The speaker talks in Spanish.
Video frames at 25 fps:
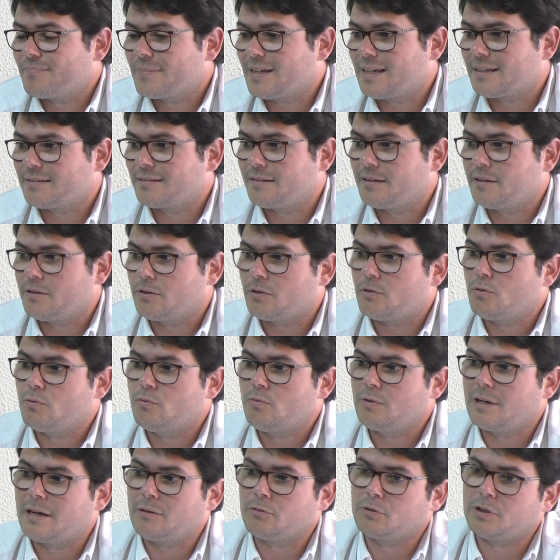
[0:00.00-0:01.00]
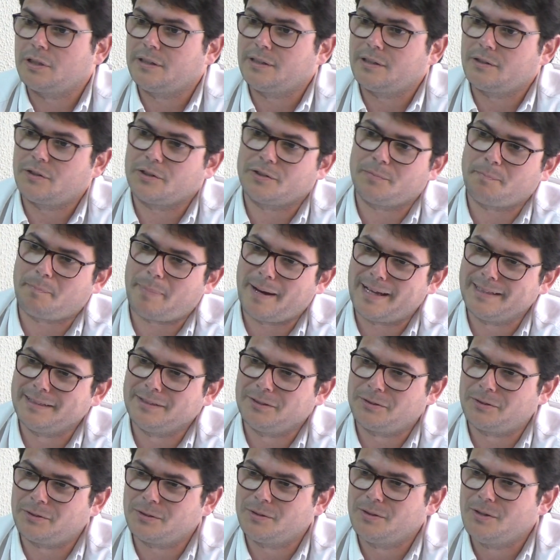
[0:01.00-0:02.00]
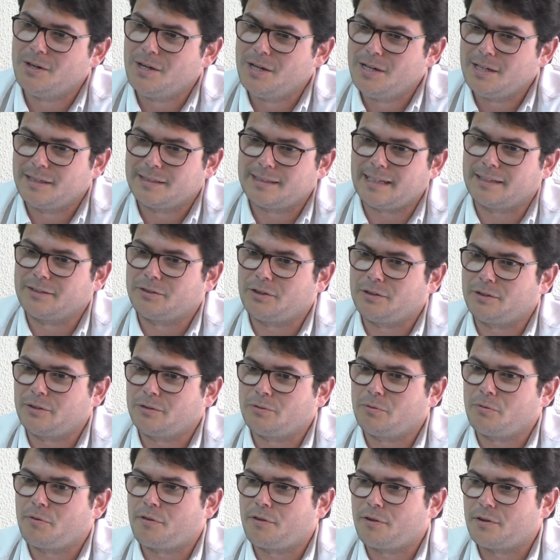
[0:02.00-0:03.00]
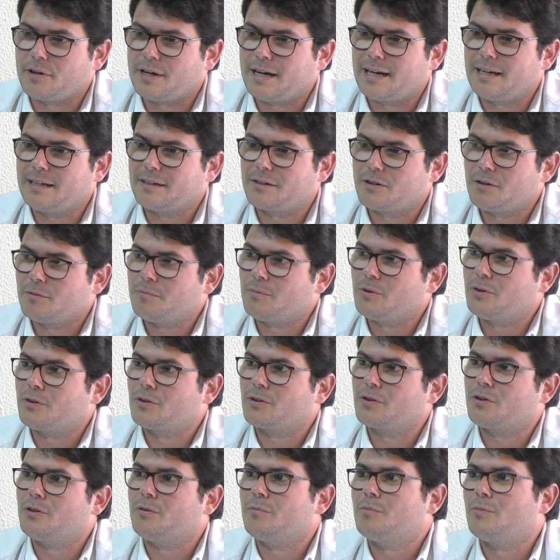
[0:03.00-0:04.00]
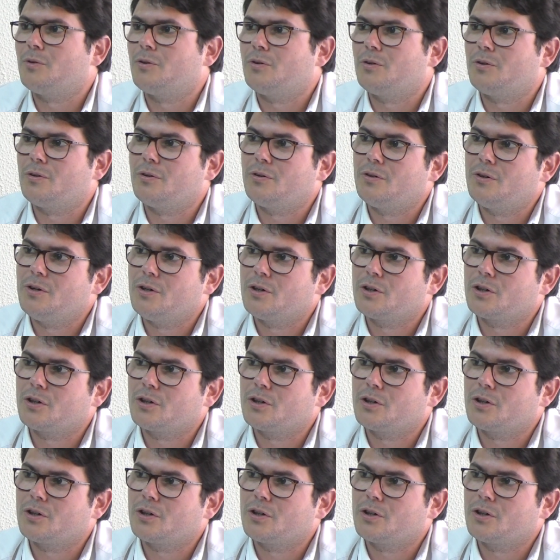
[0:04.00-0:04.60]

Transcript: ha sido un auténtico espanto, tanto institucional como, como,